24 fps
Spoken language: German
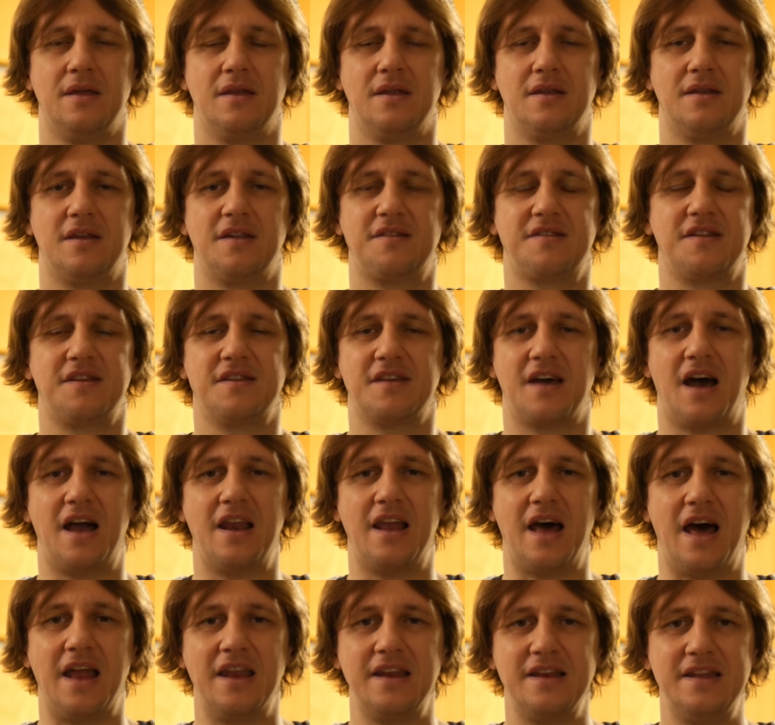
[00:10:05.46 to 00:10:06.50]
Das
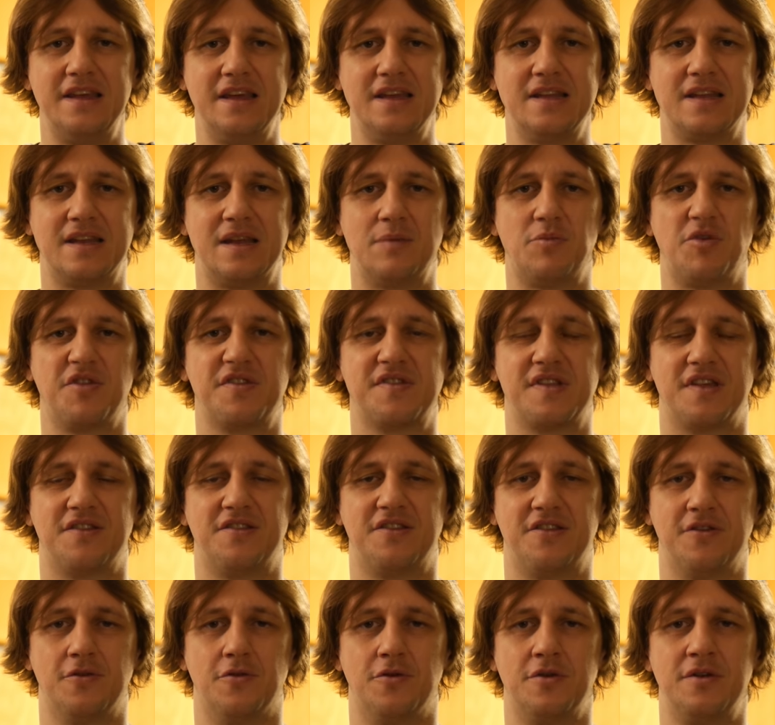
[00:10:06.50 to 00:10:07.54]
zentrale Anliegen der
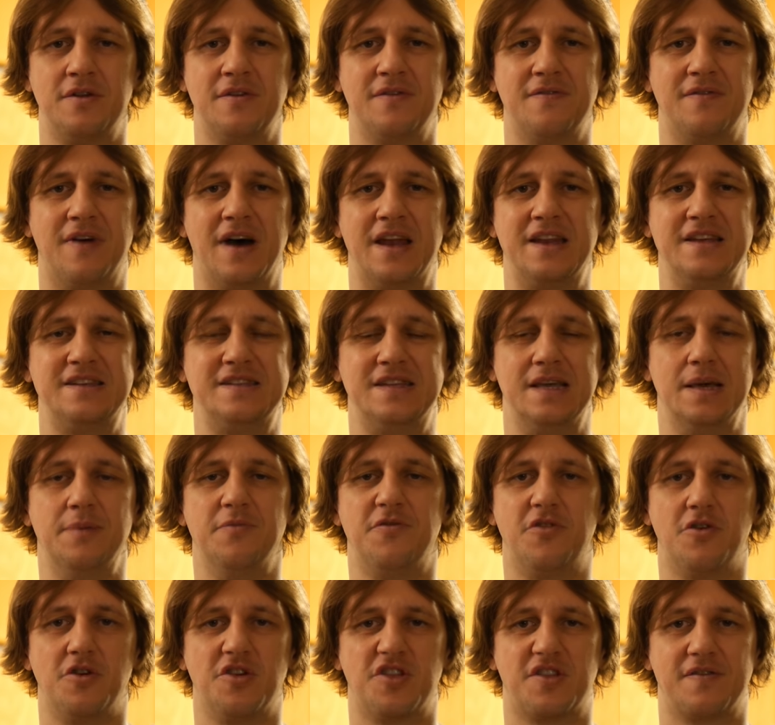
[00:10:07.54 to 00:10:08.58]
Demonstration war nicht die
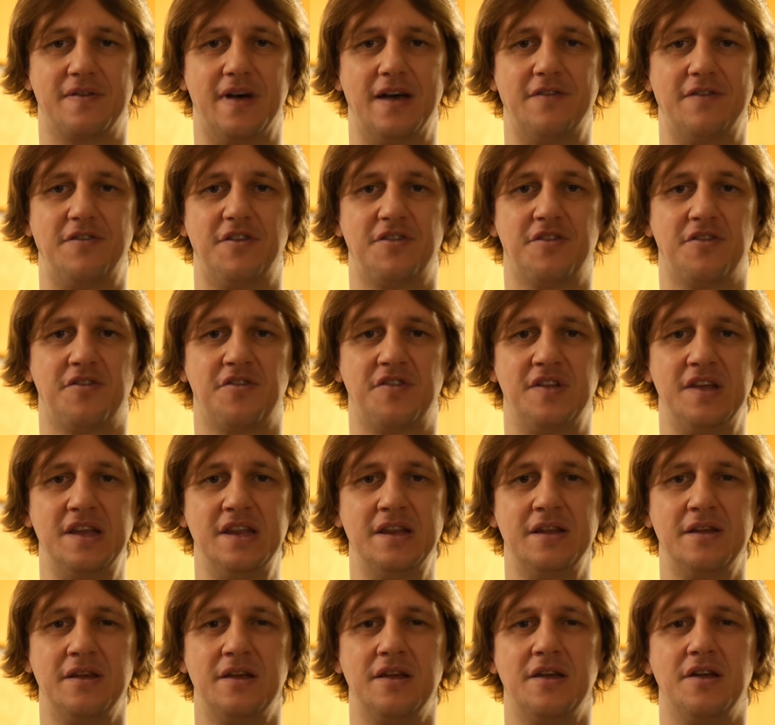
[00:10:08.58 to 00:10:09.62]
Impfung in Zweifel zu
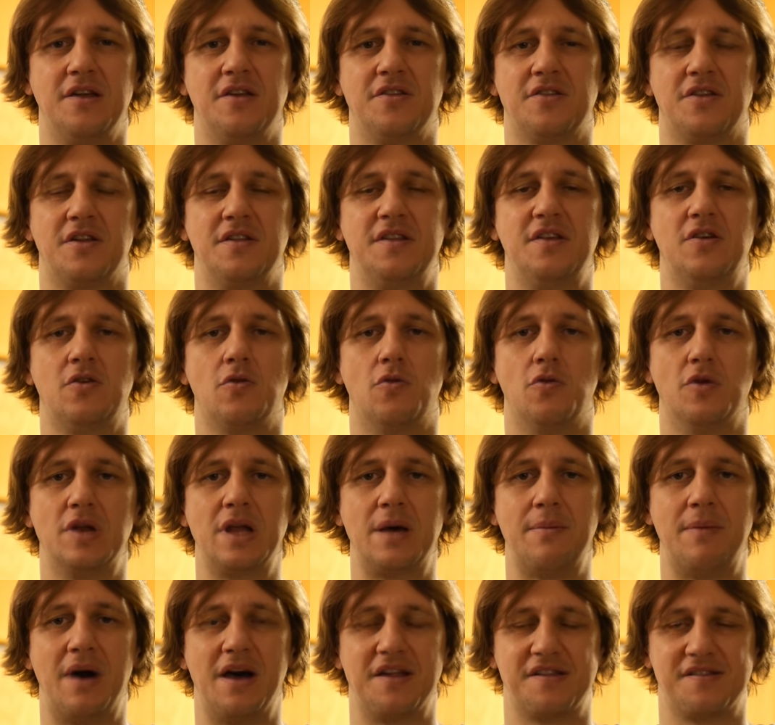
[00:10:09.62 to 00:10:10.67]
ziehen, sondern die
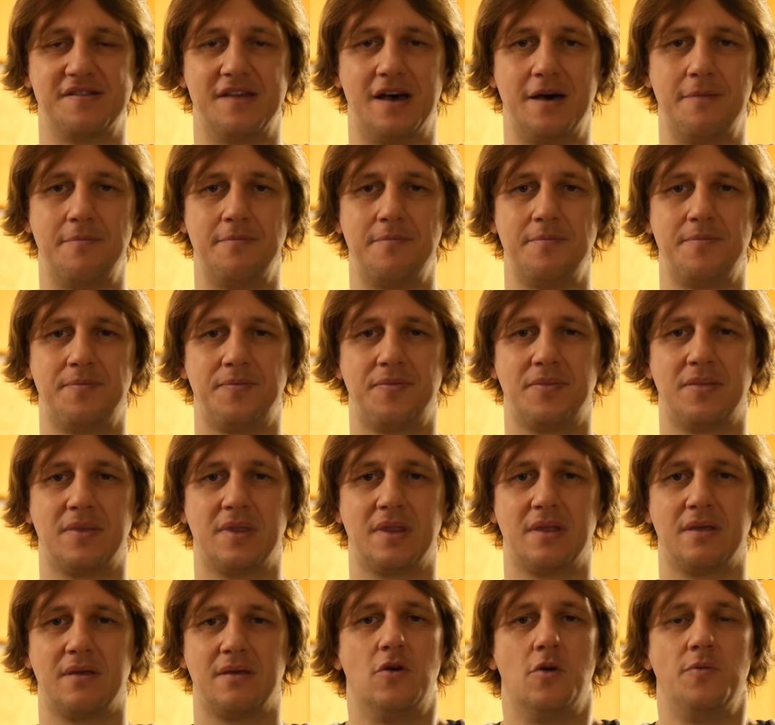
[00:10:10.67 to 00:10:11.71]
Corona-Maßnahmen.
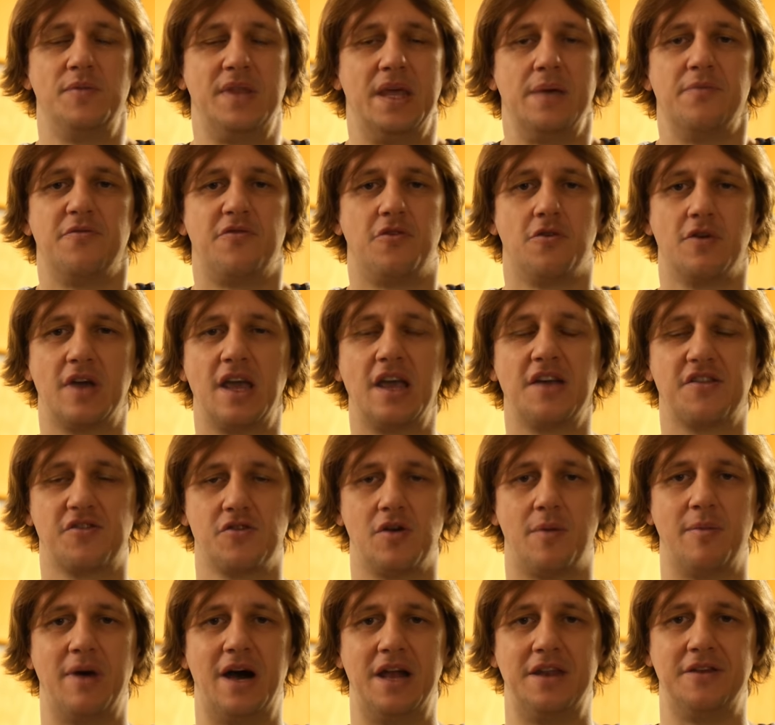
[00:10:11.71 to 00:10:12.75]
Um die Impfung ging es nur
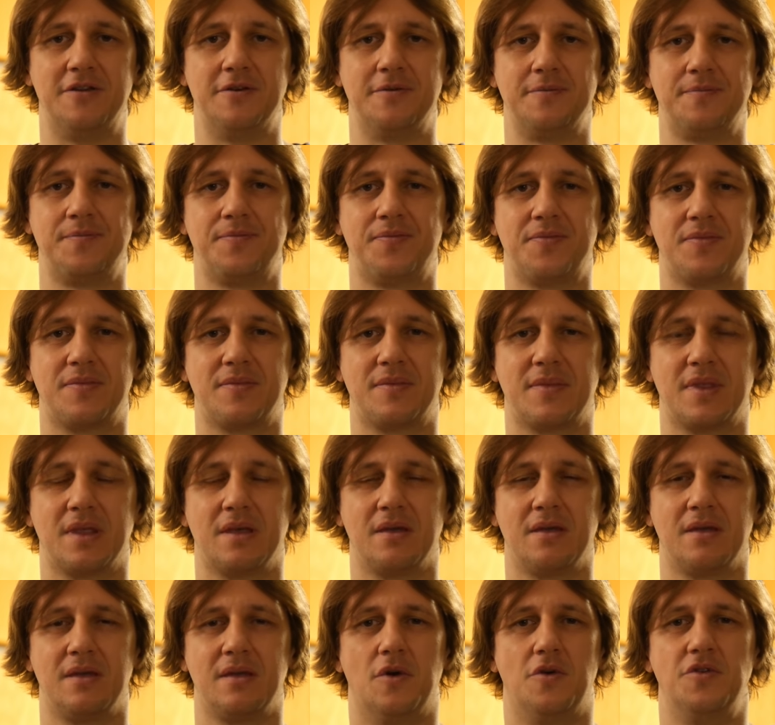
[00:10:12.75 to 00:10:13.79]
am Rande.
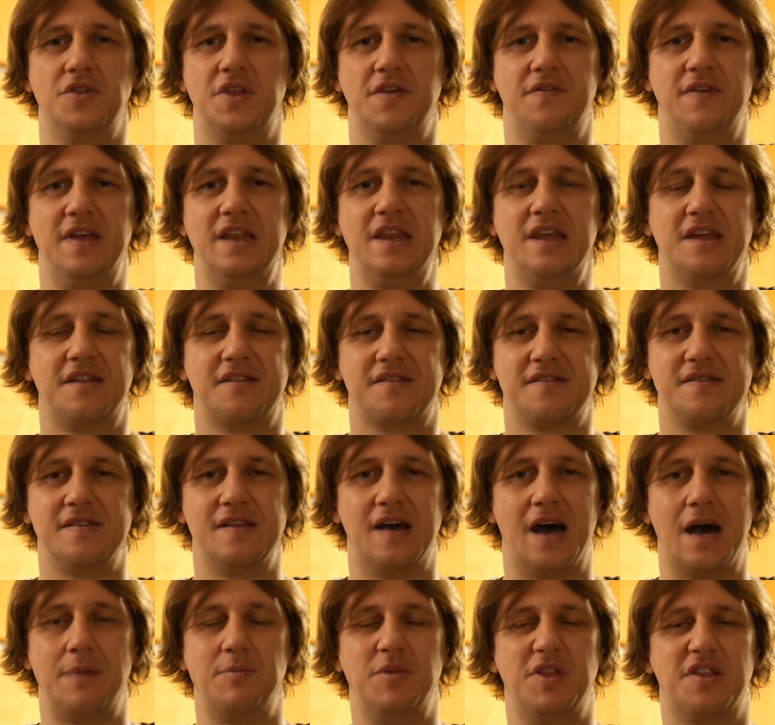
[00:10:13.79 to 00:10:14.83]
Und die
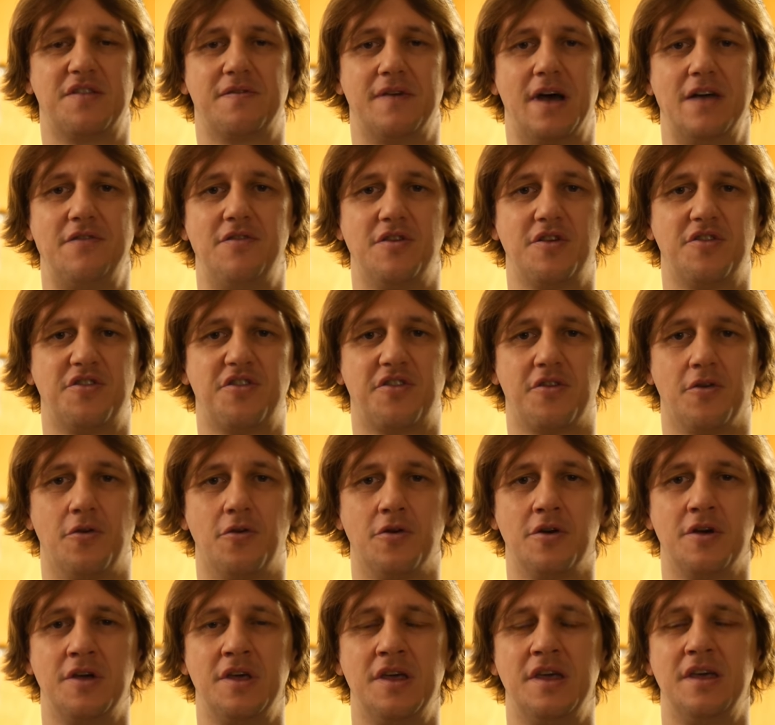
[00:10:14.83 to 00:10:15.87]
wenigsten haben in Zweifel
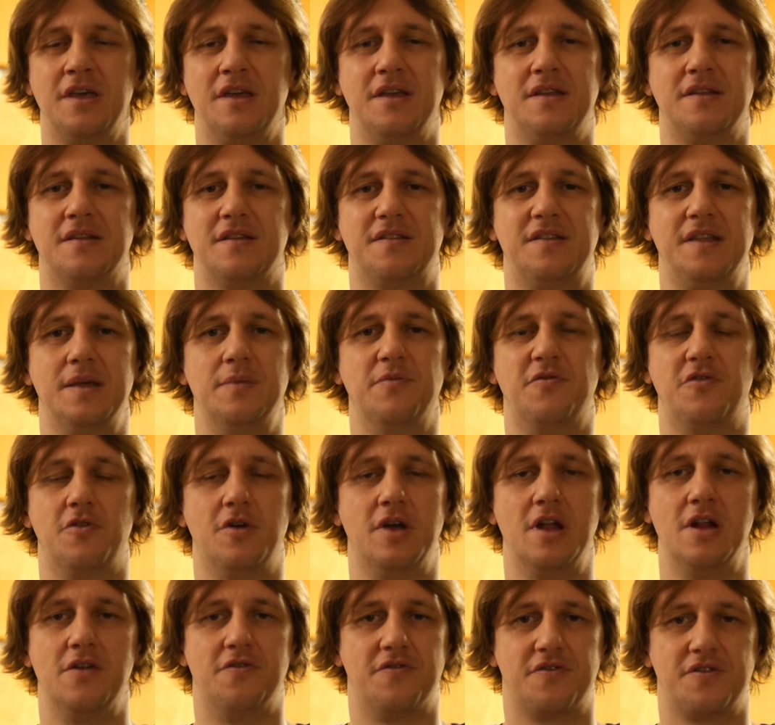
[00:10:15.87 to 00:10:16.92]
gezogen, dass die Impfung
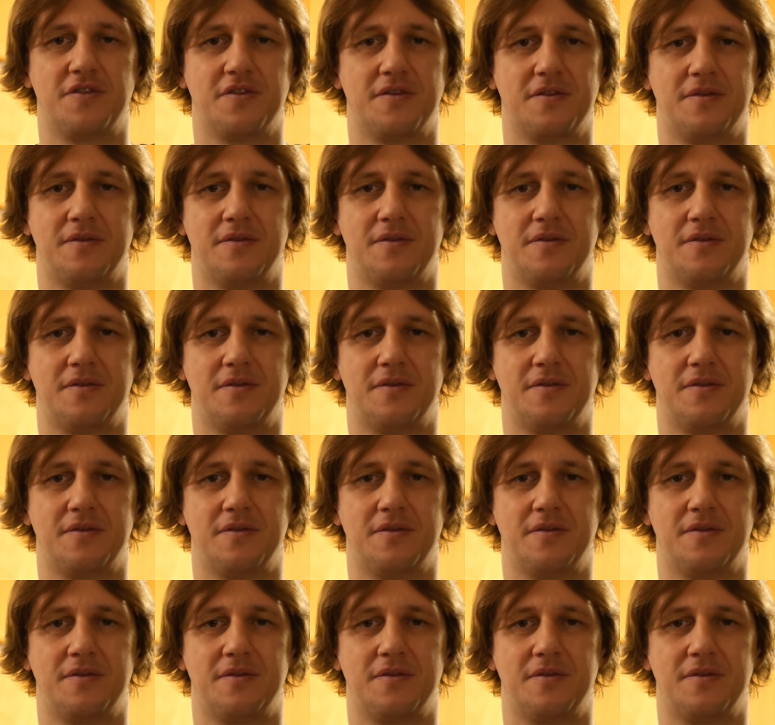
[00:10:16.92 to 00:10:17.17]
hilft.